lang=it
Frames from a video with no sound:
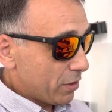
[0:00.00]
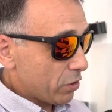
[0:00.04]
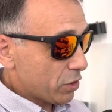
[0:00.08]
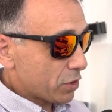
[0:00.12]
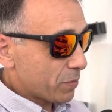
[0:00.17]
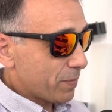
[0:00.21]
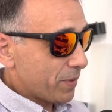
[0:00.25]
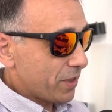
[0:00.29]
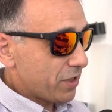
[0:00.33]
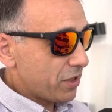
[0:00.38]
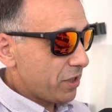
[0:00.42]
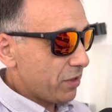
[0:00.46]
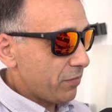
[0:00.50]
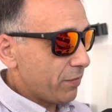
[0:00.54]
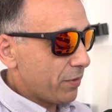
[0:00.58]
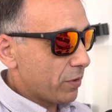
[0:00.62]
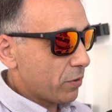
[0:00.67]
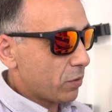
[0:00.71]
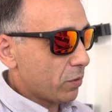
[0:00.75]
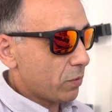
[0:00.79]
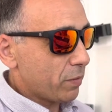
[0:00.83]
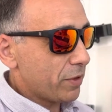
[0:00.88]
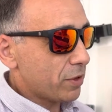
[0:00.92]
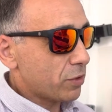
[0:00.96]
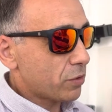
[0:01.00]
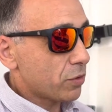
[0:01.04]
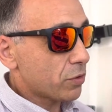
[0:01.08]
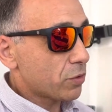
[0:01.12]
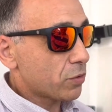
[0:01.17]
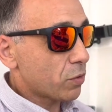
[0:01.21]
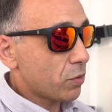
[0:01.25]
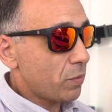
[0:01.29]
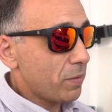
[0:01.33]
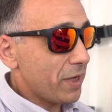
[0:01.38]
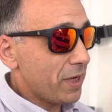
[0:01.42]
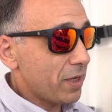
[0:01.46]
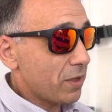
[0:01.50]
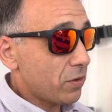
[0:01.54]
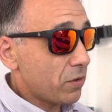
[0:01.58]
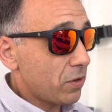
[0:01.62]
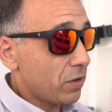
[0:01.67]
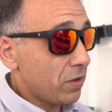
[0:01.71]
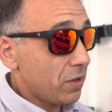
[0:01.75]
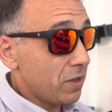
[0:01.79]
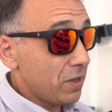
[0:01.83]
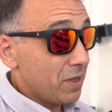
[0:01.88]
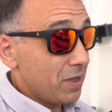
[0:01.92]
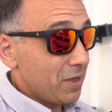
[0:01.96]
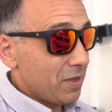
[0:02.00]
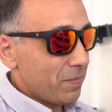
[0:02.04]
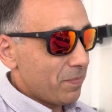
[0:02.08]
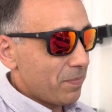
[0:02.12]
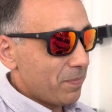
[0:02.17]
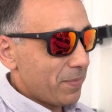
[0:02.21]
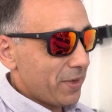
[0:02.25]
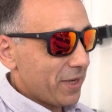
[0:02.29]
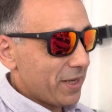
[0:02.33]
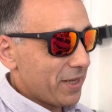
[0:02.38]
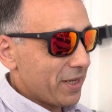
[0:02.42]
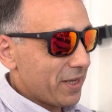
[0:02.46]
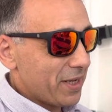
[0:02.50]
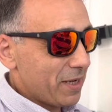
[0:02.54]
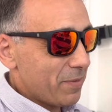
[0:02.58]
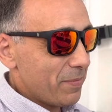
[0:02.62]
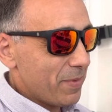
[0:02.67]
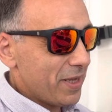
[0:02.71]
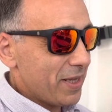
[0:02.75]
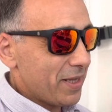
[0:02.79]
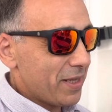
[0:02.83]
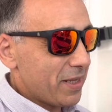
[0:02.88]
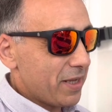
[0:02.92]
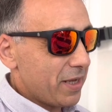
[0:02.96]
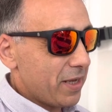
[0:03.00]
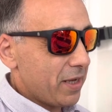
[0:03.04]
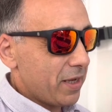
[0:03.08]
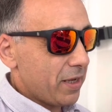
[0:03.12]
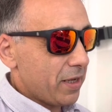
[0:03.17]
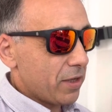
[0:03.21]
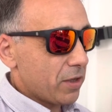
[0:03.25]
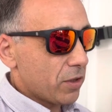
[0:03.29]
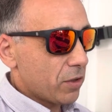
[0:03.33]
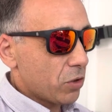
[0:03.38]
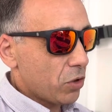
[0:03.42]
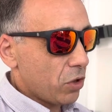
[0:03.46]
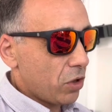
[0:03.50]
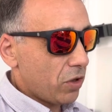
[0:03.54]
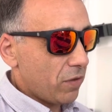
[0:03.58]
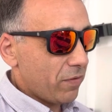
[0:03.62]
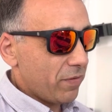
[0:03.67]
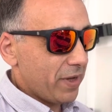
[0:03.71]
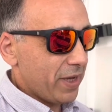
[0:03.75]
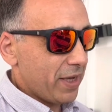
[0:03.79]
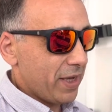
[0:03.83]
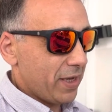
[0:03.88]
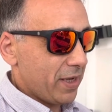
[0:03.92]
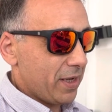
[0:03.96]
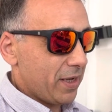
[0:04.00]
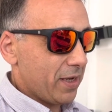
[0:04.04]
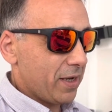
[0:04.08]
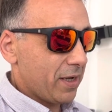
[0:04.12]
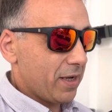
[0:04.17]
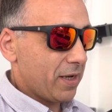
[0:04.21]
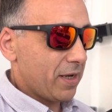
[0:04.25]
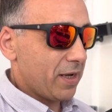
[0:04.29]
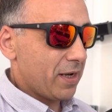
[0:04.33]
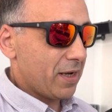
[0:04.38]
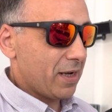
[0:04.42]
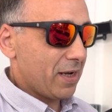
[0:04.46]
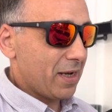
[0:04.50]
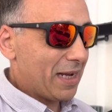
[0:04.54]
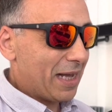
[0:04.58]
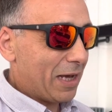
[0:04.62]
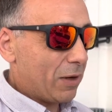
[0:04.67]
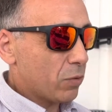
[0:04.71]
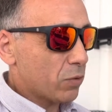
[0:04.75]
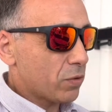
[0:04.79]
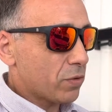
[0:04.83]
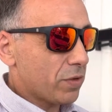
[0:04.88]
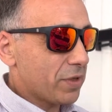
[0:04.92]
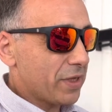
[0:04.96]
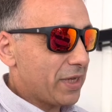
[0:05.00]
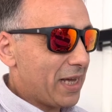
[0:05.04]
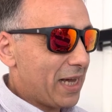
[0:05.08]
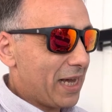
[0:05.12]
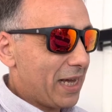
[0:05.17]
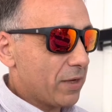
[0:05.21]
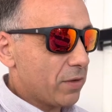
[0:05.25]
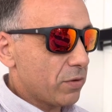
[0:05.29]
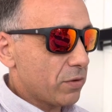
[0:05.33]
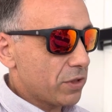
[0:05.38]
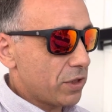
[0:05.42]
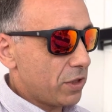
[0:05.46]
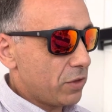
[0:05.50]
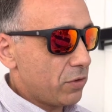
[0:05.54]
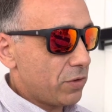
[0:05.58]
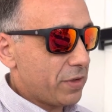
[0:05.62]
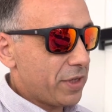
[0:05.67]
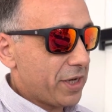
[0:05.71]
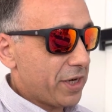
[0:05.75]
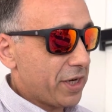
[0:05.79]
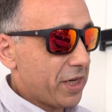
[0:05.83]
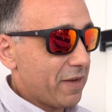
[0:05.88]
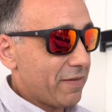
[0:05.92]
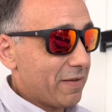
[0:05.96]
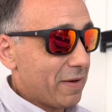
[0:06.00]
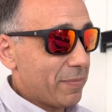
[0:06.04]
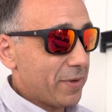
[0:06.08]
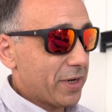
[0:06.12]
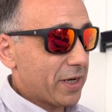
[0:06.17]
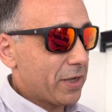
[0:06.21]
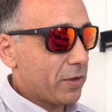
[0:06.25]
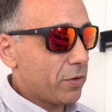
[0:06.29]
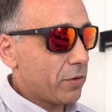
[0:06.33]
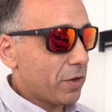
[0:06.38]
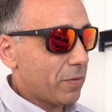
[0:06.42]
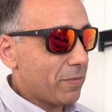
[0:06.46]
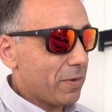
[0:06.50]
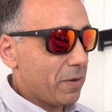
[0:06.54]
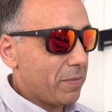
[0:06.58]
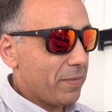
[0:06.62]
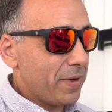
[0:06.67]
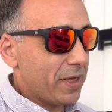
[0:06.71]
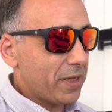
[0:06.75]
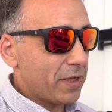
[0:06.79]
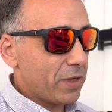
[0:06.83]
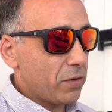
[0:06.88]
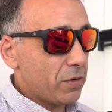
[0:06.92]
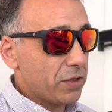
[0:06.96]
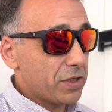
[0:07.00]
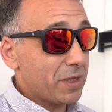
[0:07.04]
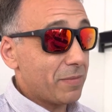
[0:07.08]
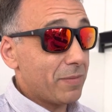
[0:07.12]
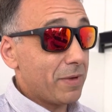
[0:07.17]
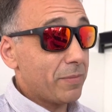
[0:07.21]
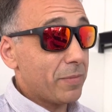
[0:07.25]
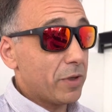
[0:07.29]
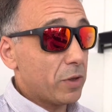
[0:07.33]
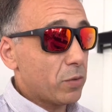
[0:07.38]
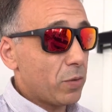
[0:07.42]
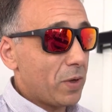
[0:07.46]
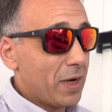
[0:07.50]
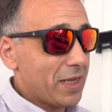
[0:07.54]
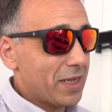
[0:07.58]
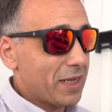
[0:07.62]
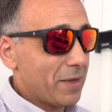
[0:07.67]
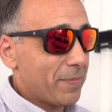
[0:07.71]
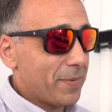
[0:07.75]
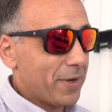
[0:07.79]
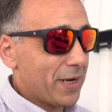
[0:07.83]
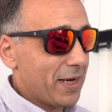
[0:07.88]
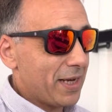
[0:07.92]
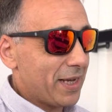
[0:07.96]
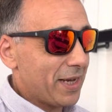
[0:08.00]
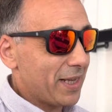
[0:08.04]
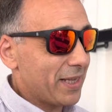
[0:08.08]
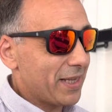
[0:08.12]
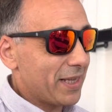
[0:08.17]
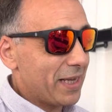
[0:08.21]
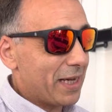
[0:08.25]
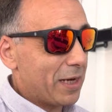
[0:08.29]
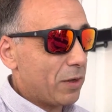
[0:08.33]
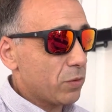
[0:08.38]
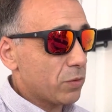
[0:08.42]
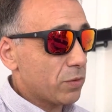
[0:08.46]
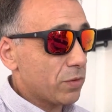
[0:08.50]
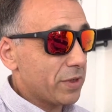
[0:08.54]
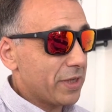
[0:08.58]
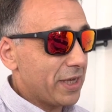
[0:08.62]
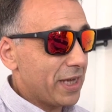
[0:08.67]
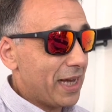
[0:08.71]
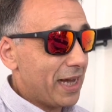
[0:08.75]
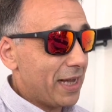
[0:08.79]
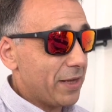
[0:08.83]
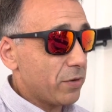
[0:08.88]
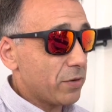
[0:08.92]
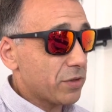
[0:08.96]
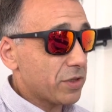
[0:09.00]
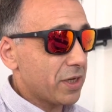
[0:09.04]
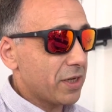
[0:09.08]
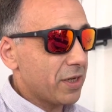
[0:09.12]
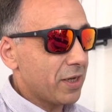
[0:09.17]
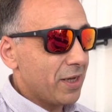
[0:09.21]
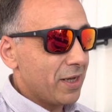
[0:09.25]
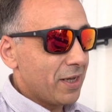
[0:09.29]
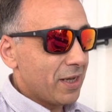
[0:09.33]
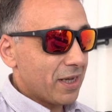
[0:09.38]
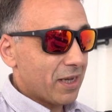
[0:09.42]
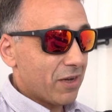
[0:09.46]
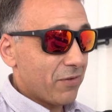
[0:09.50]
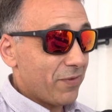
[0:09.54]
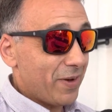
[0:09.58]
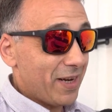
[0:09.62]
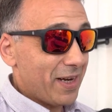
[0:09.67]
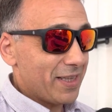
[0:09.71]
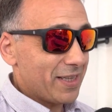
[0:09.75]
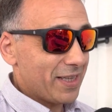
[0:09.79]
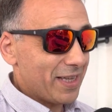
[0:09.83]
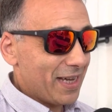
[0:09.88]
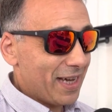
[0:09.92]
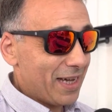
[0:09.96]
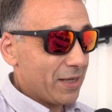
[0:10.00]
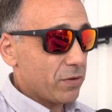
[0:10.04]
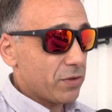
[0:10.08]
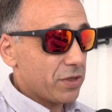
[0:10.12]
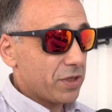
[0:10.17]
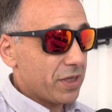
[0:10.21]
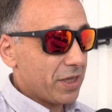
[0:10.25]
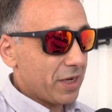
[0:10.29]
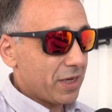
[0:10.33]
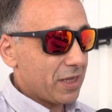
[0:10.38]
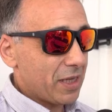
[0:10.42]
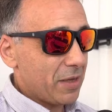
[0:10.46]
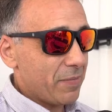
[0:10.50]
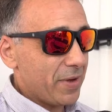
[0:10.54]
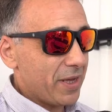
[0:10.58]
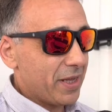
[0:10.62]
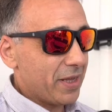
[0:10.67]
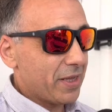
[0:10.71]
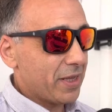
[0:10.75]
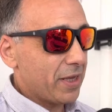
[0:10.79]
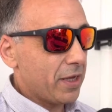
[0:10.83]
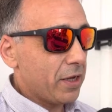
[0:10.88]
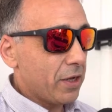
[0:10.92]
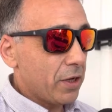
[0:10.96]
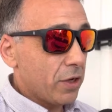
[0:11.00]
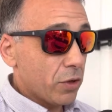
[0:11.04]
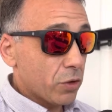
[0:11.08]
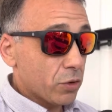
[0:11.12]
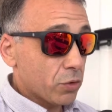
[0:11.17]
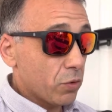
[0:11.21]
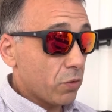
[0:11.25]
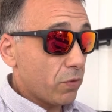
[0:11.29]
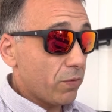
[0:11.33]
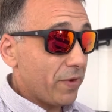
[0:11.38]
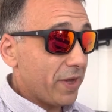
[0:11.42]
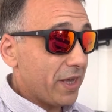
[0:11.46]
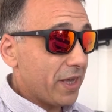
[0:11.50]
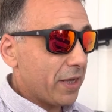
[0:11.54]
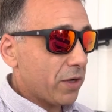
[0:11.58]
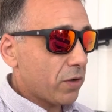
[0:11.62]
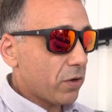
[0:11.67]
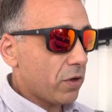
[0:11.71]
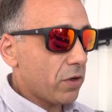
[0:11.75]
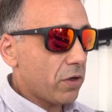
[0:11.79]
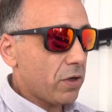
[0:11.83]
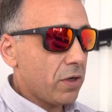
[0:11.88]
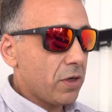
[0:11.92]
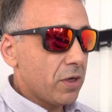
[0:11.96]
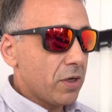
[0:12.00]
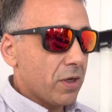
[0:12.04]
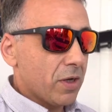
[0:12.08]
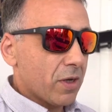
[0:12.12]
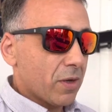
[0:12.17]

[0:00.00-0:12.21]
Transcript: specifico questo strumento praticamente dove eh, l'autodiagnosi non arriva, perché normalmente noi siamo abituati a parlare di autodiagnosi che fa la diagnosi direttamente sul veicolo,